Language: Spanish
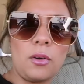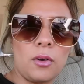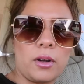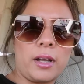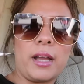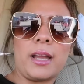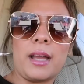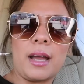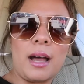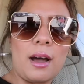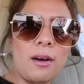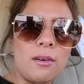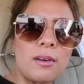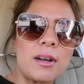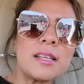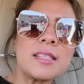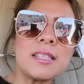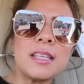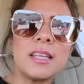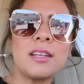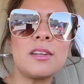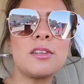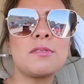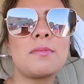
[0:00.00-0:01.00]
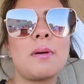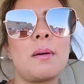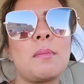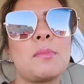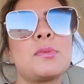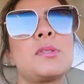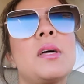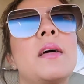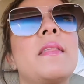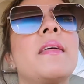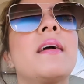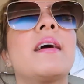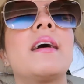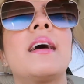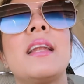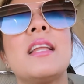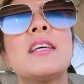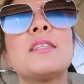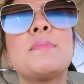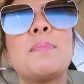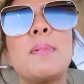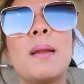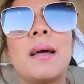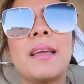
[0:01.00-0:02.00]
Ok, ahora sí nos vamos a dejar
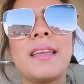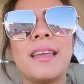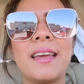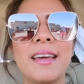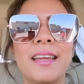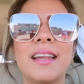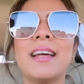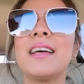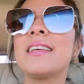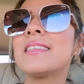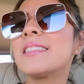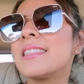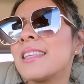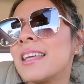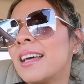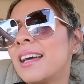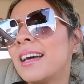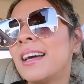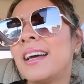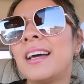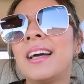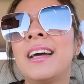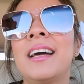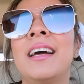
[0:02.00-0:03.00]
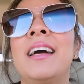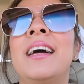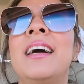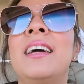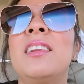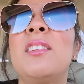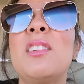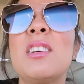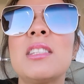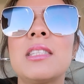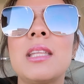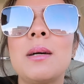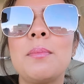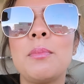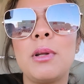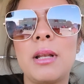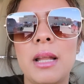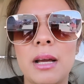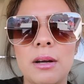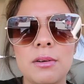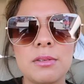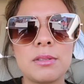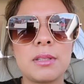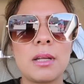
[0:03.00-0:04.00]
las playeras. No está muy
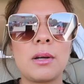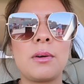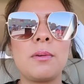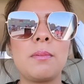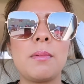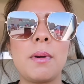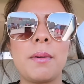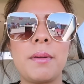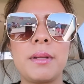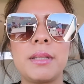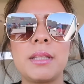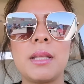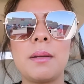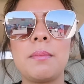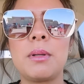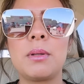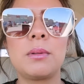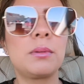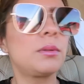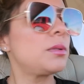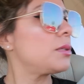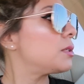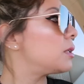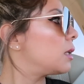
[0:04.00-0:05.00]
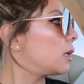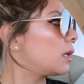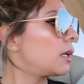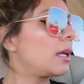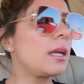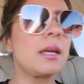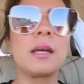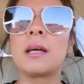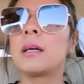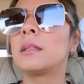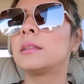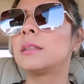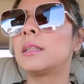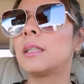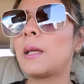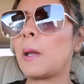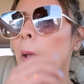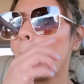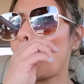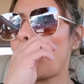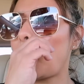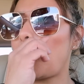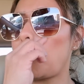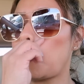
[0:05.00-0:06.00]
lejos, está como 20 minutos de aquí. Así
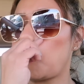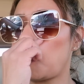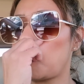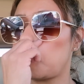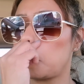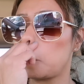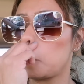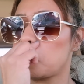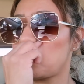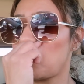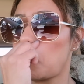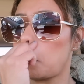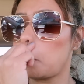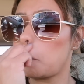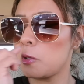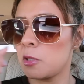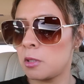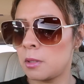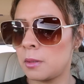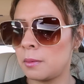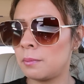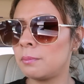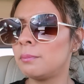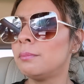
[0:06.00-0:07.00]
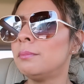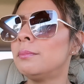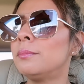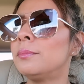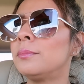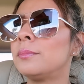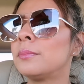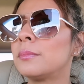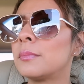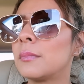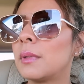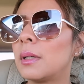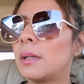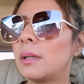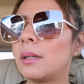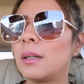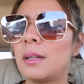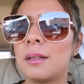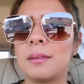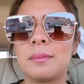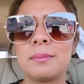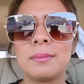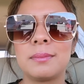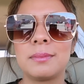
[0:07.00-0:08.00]
que allá nos vemos.
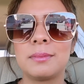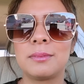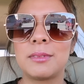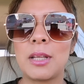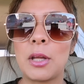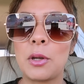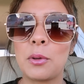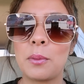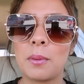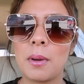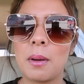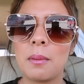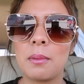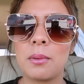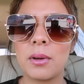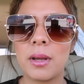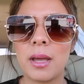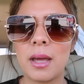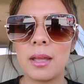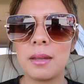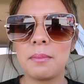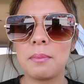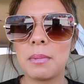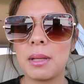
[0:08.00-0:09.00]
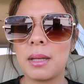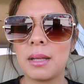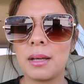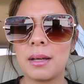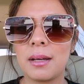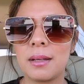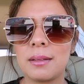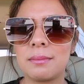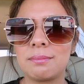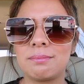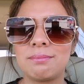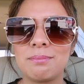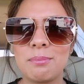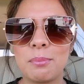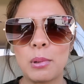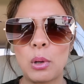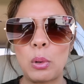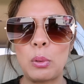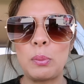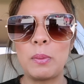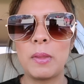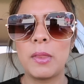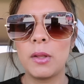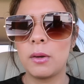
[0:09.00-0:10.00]
Ah, ya no voy a bloguear y manejar
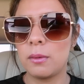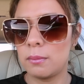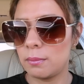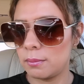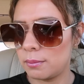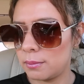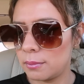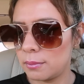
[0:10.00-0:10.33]
prohibido.